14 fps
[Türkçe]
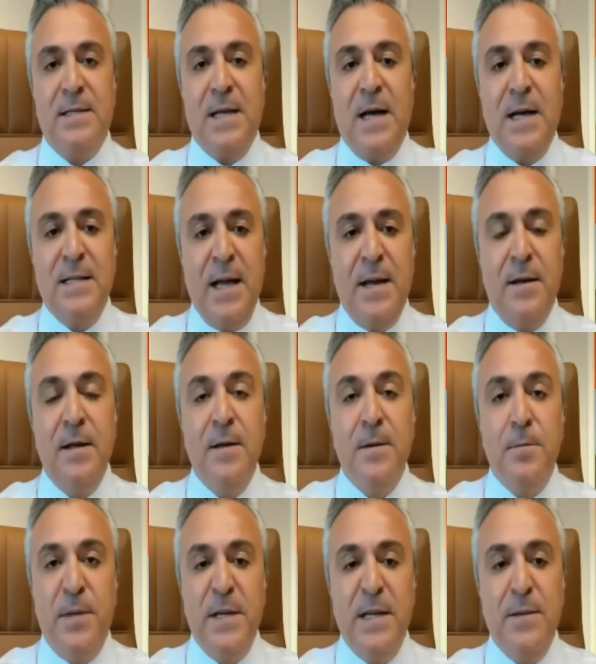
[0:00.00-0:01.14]
Zaten
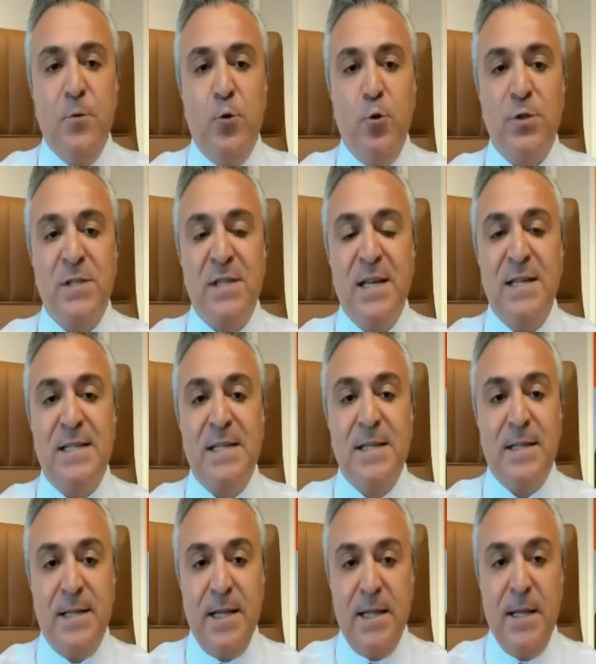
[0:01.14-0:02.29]
prim gün
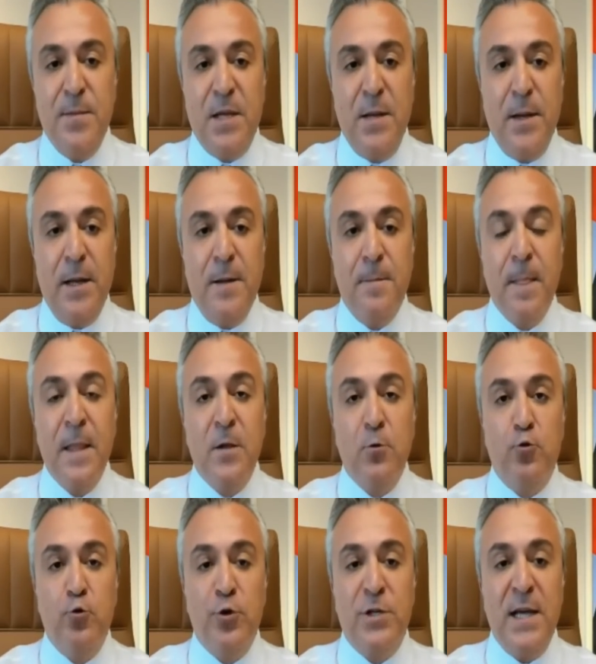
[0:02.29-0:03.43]
sayısını dediğim gibi
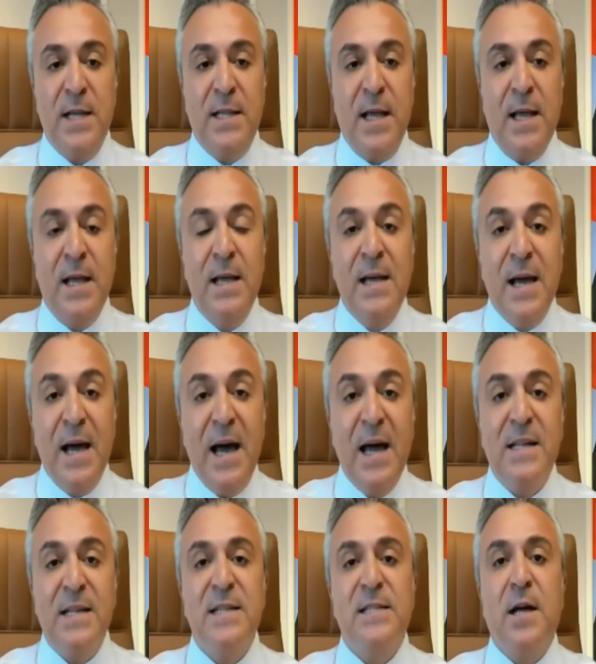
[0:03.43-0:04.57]
Türkiye'de
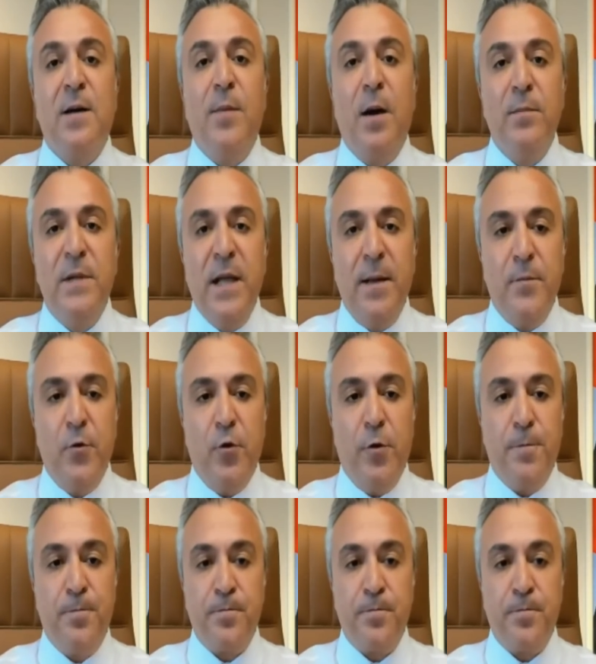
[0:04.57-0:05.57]
herkes tamamlayamıyor.